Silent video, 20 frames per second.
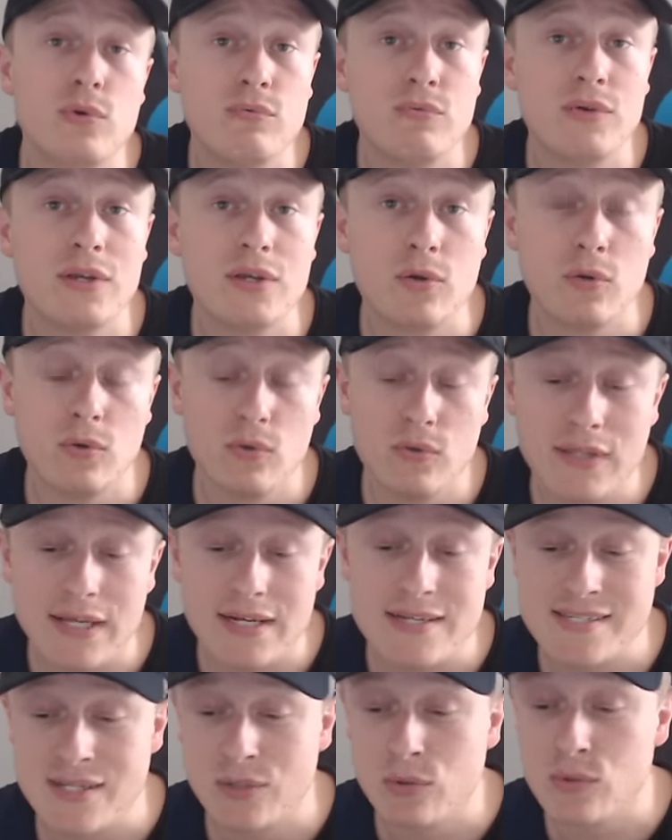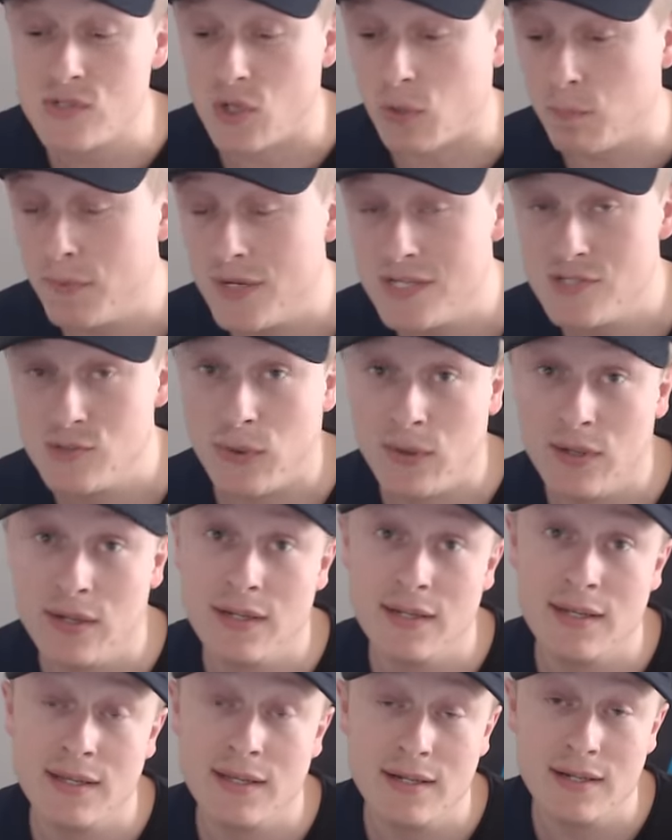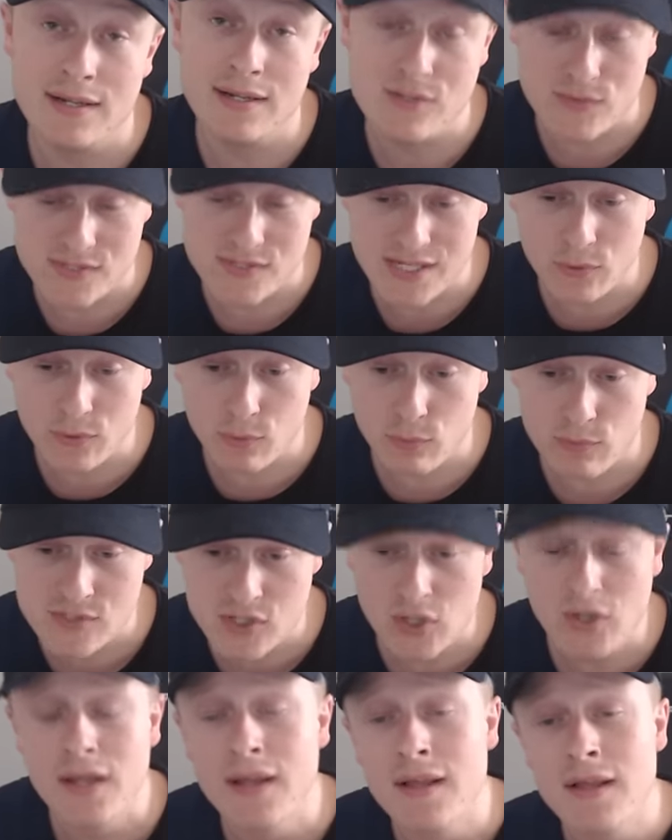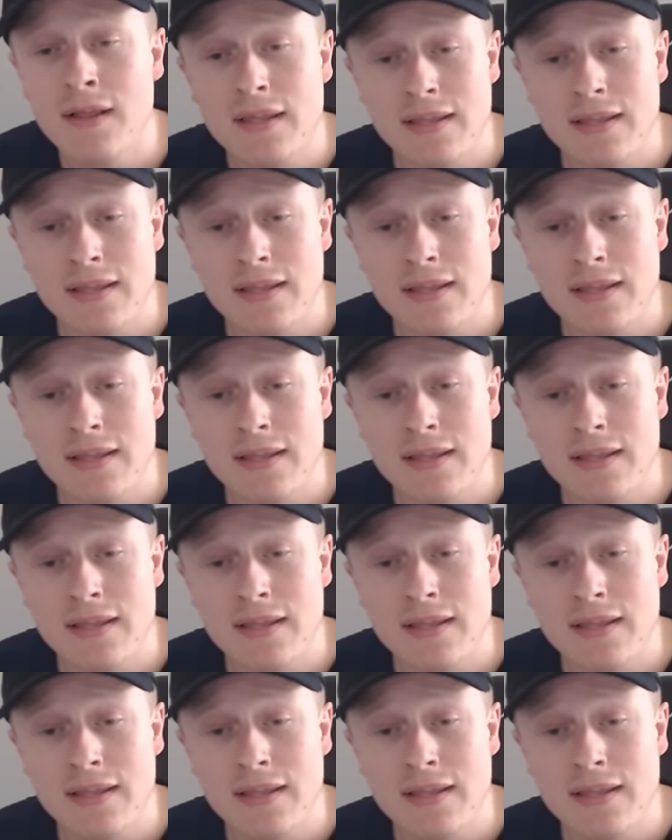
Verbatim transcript: du fait que le DLC ne sorte pas sur les, anciennes consoles.